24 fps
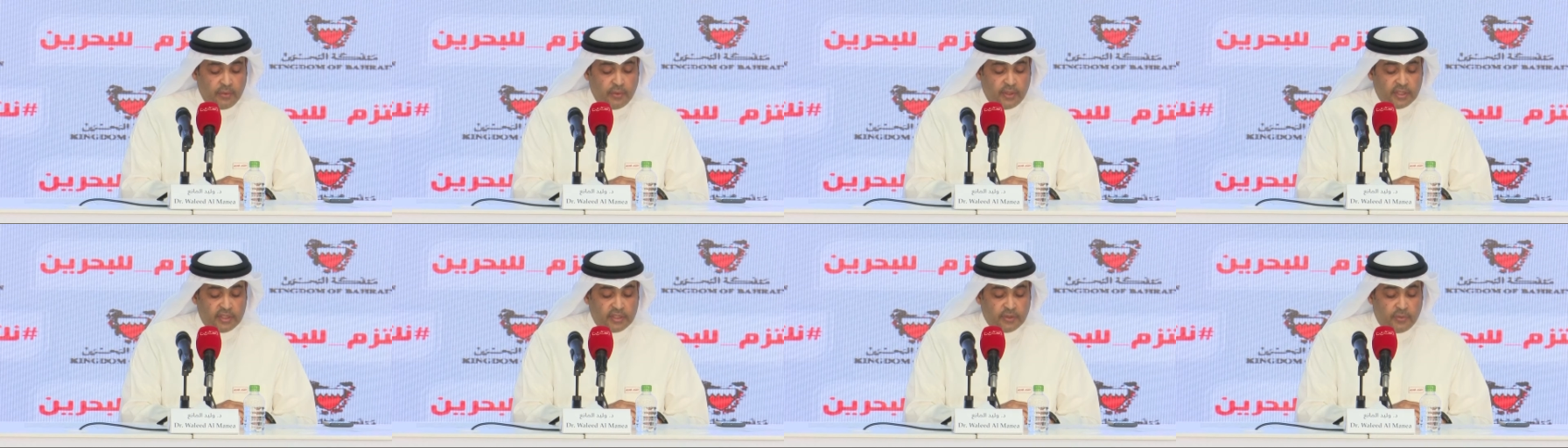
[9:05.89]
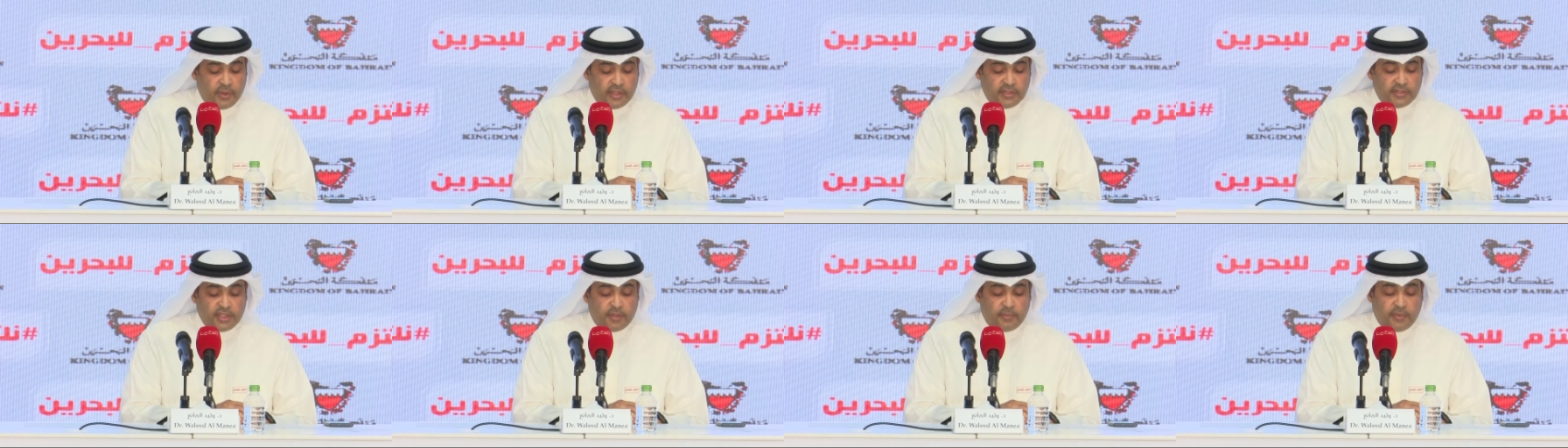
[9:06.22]
এবং
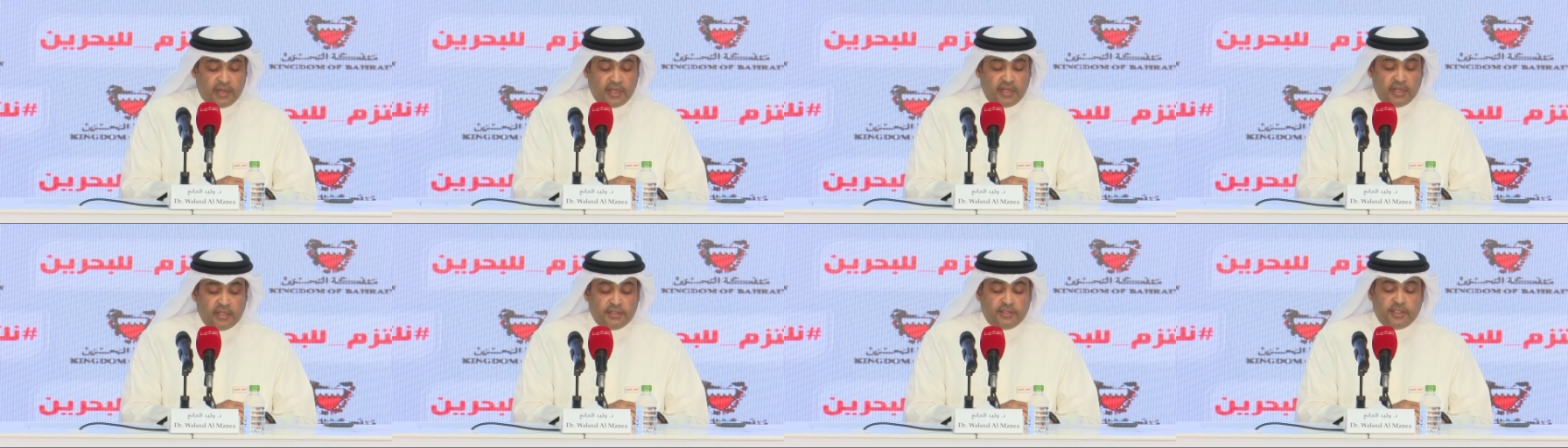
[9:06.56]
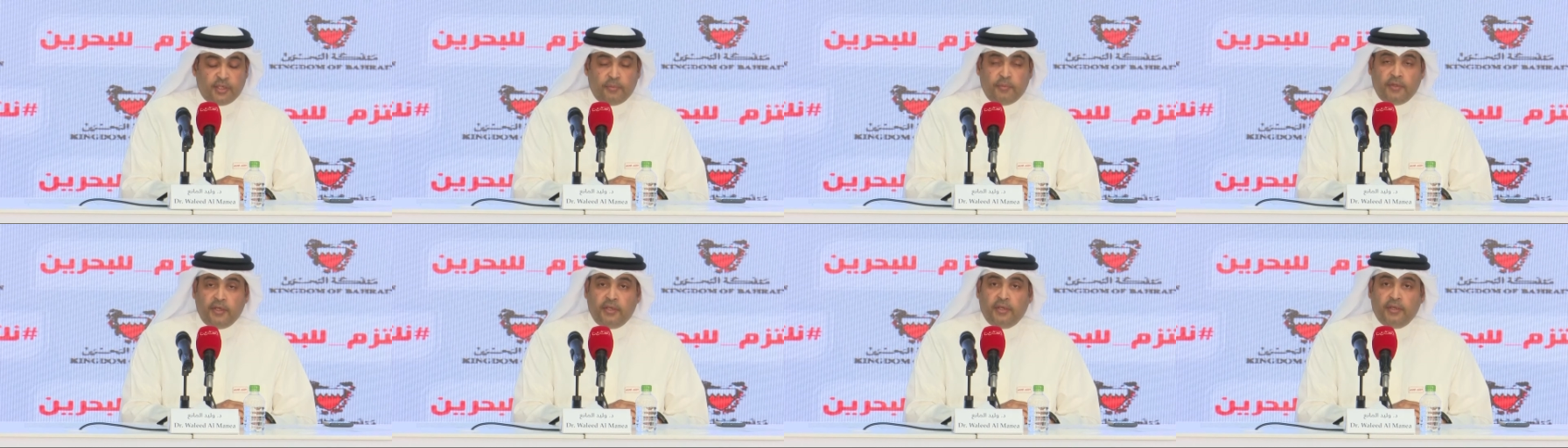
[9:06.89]
আক্রান্তদের
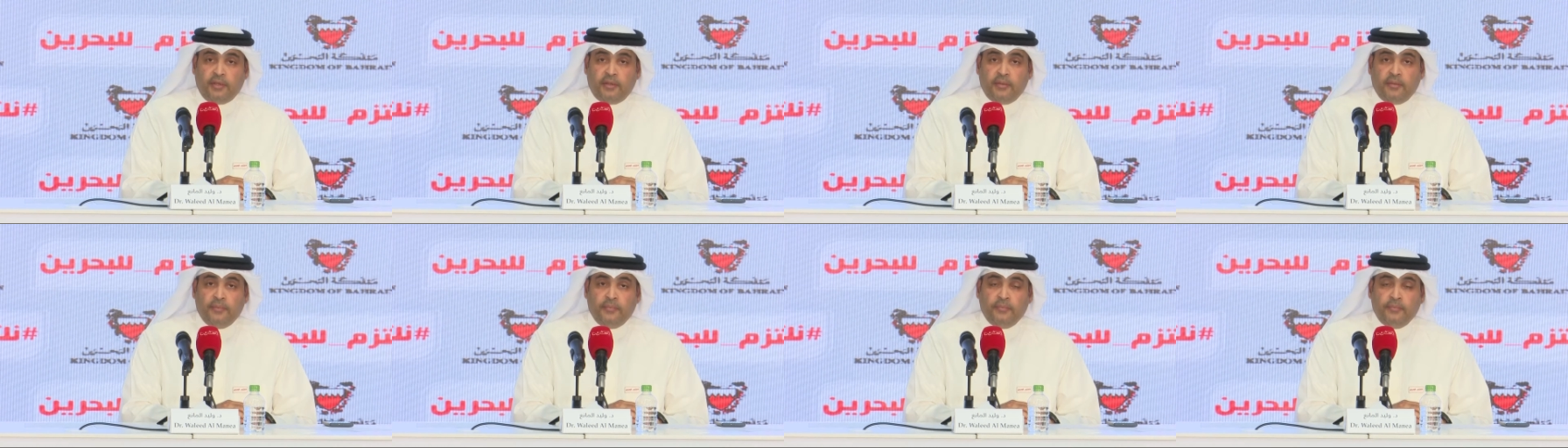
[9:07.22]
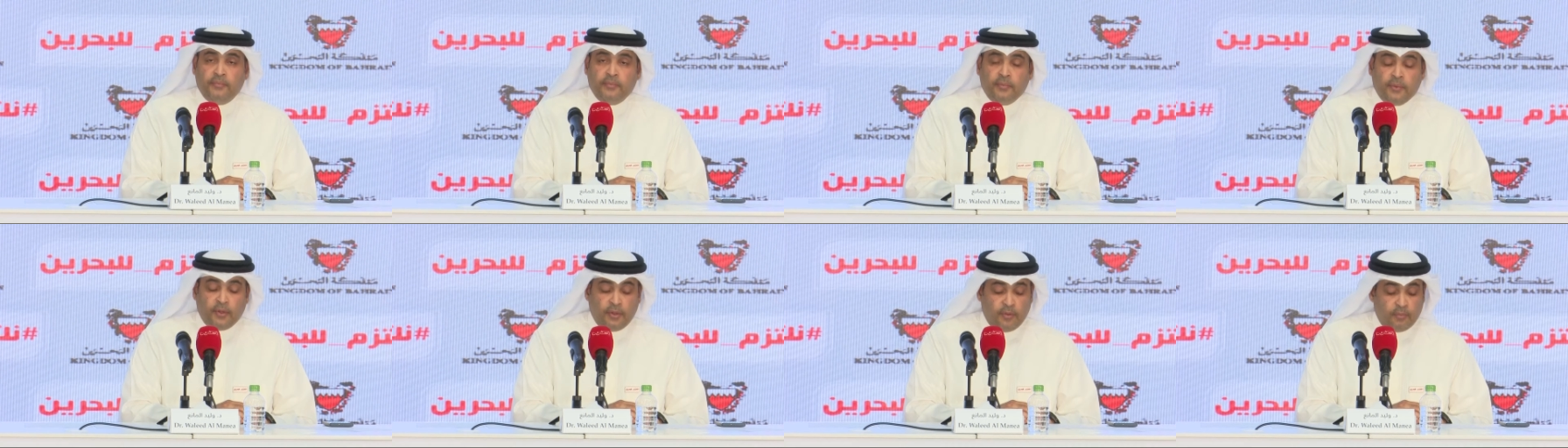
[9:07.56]
সংখ্যা
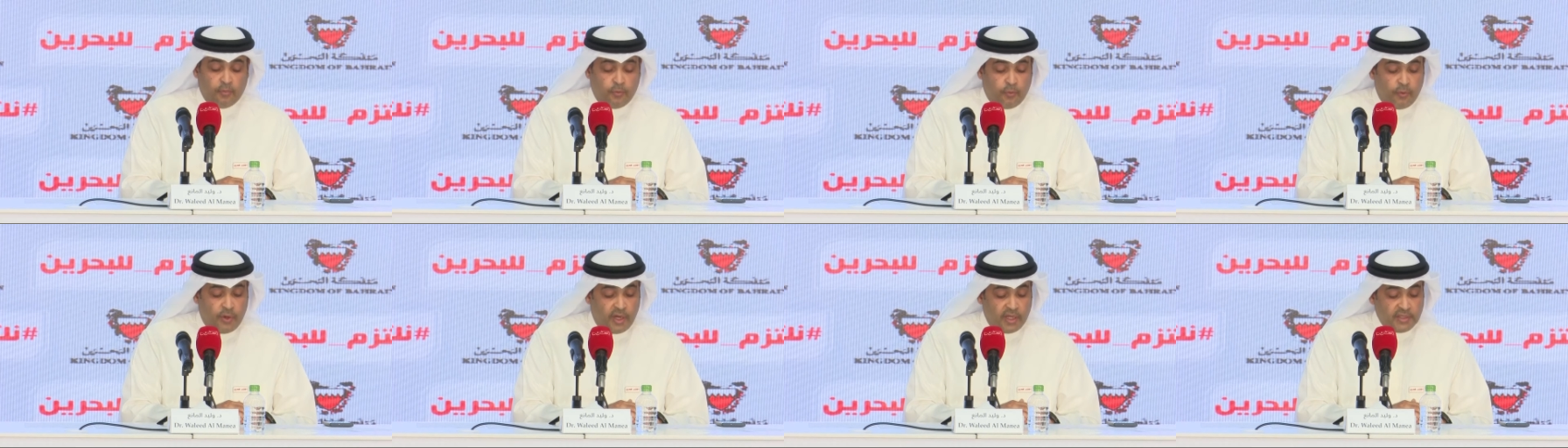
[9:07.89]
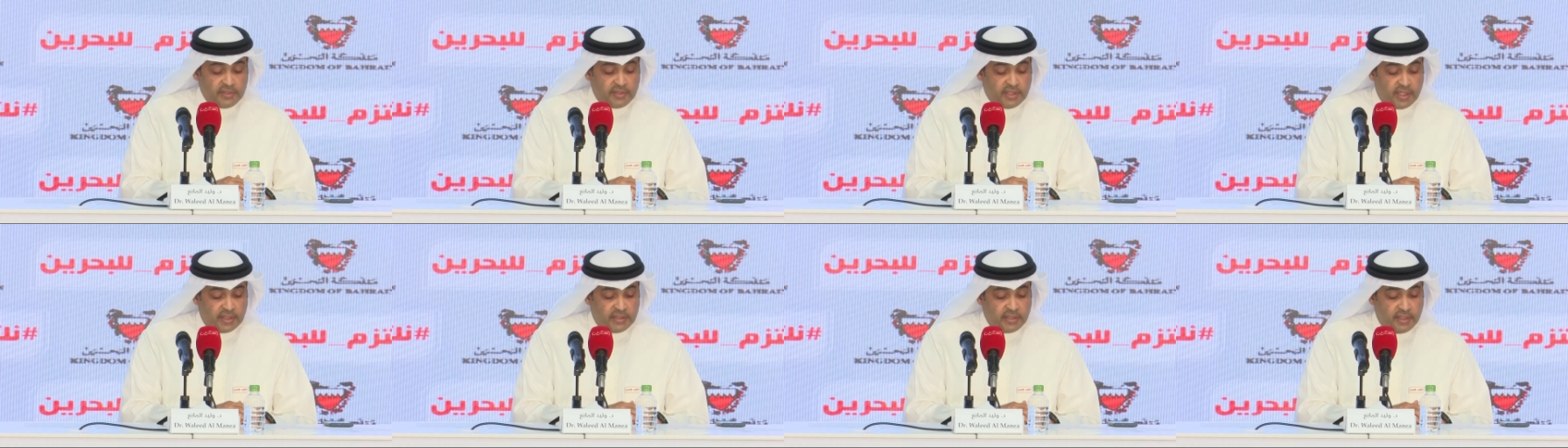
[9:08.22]
কমের দিকে
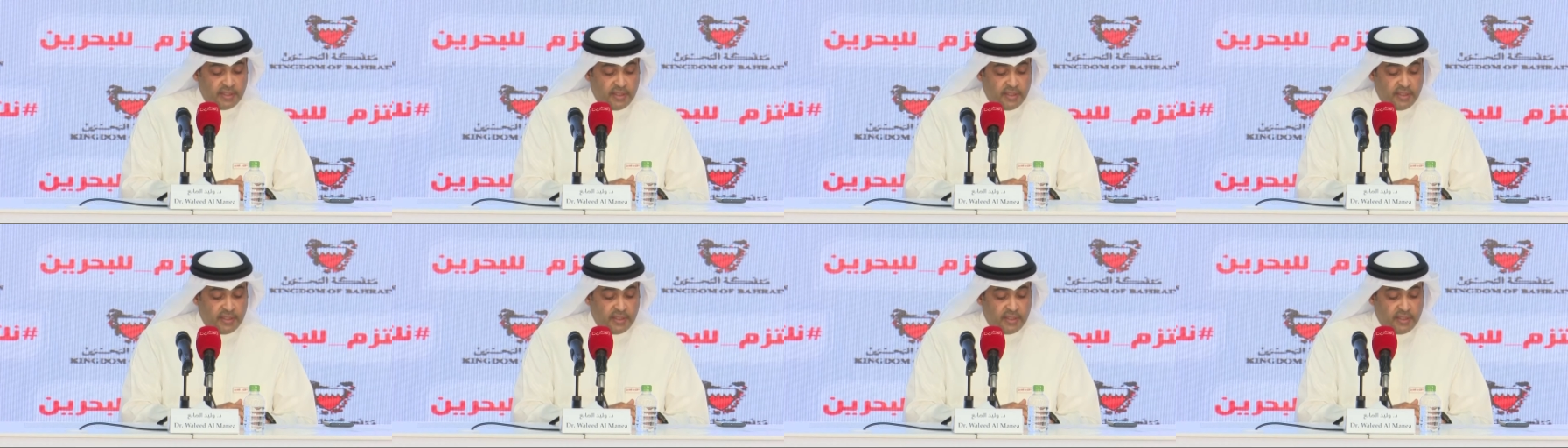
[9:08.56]
যাচ্ছে